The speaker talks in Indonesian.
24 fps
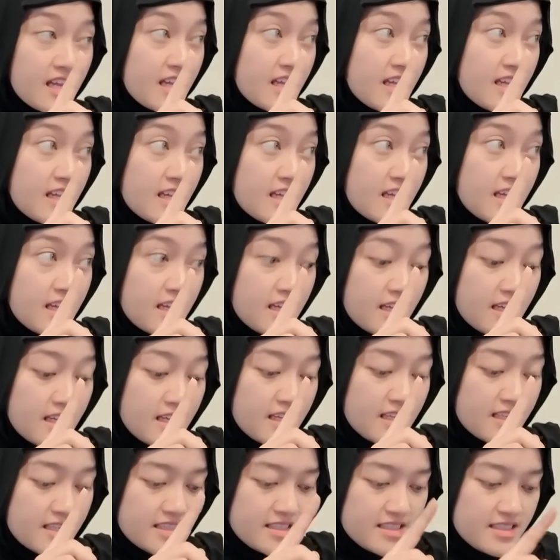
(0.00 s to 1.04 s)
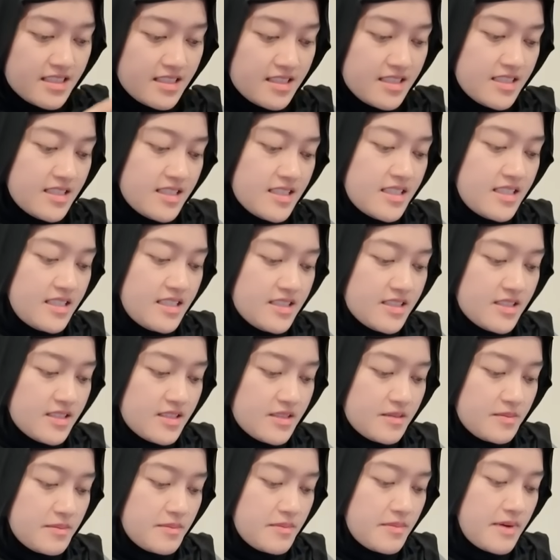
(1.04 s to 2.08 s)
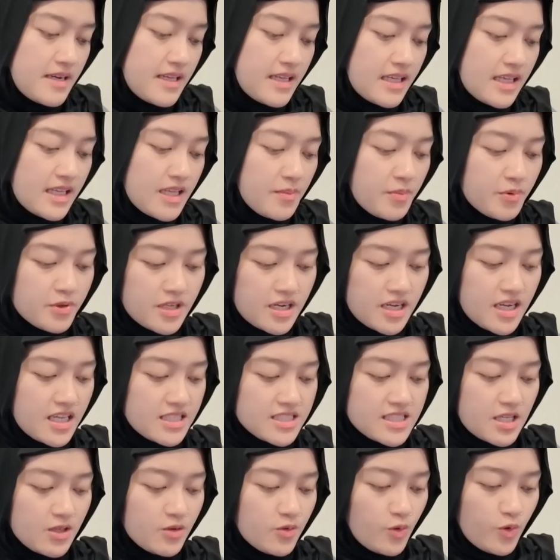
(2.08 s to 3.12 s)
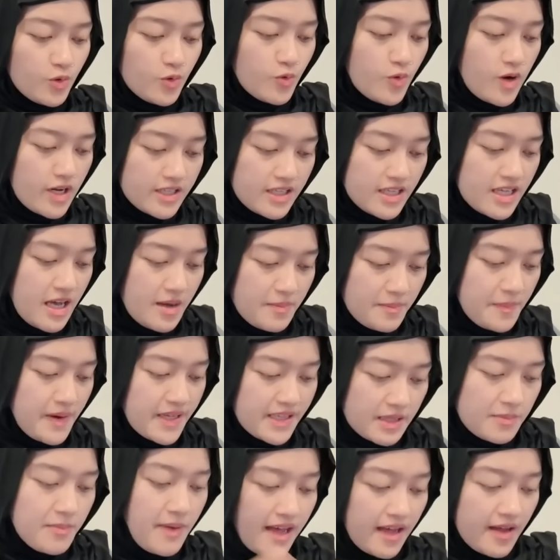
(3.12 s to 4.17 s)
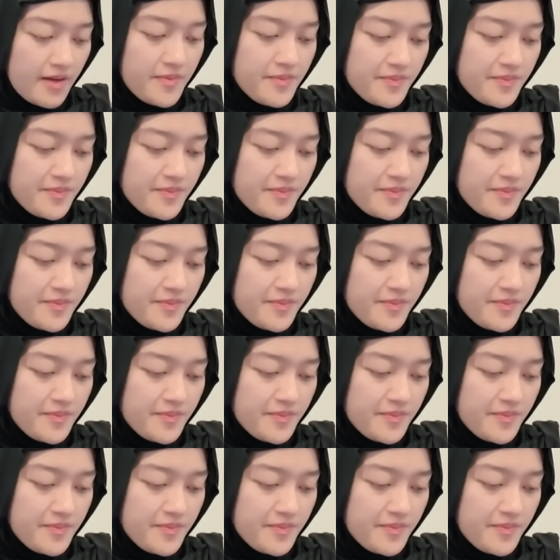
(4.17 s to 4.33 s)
boleh, Pencet di boleh, boleh, bebas. Berarti kita putar aja satu, dua, tiga, empat, lima.